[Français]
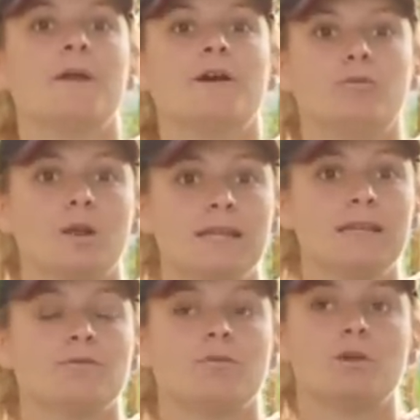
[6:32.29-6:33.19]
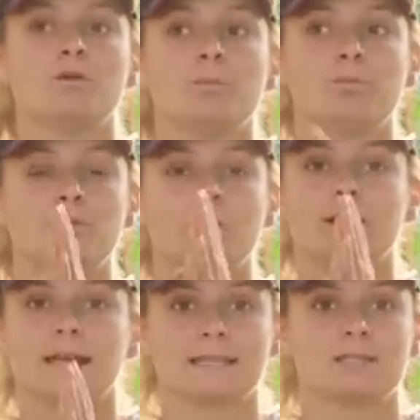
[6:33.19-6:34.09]
Voilà, voilou pour
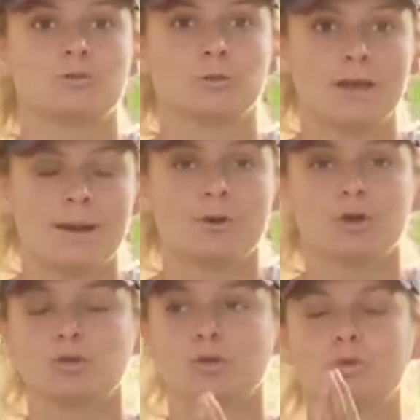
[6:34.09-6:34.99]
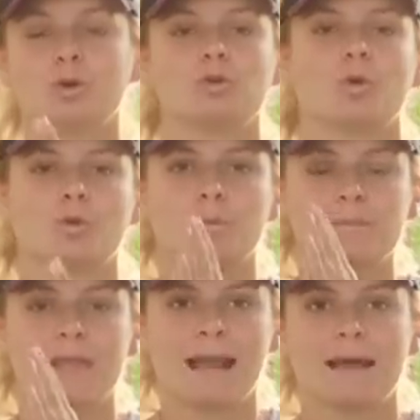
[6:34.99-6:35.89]
la question de la motte. Nous retournons
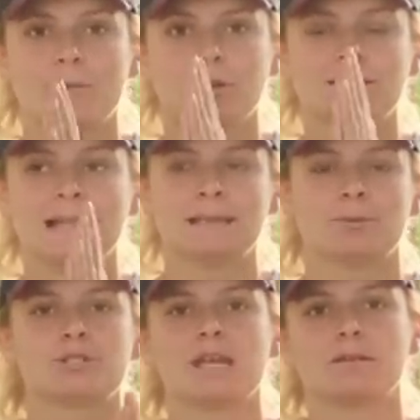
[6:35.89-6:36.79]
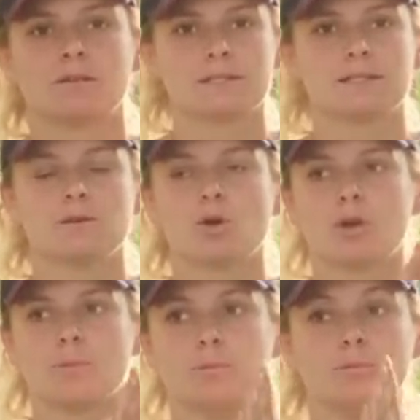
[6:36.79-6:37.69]
à la motte l'année prochaine en CCE
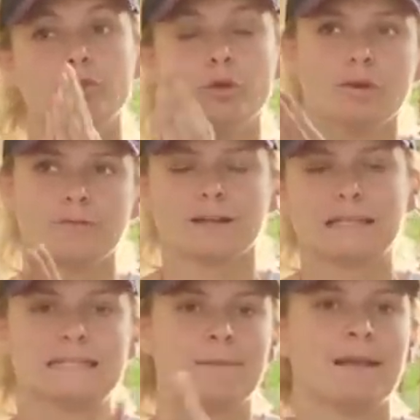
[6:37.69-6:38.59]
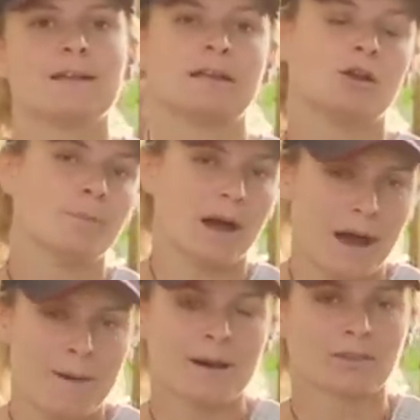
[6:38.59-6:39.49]
Club 2, enfin qui s'appelle Club
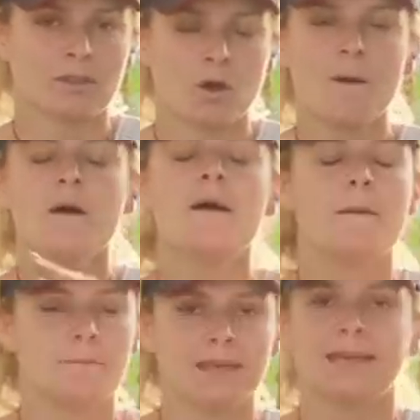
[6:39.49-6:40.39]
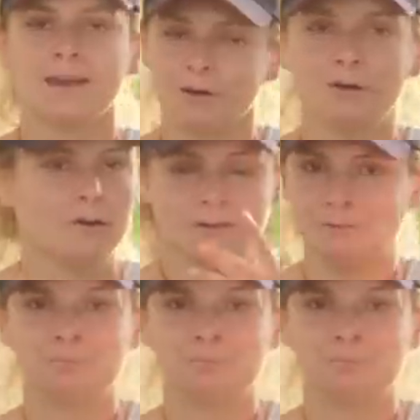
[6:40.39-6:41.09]
1 maintenant, mais euh,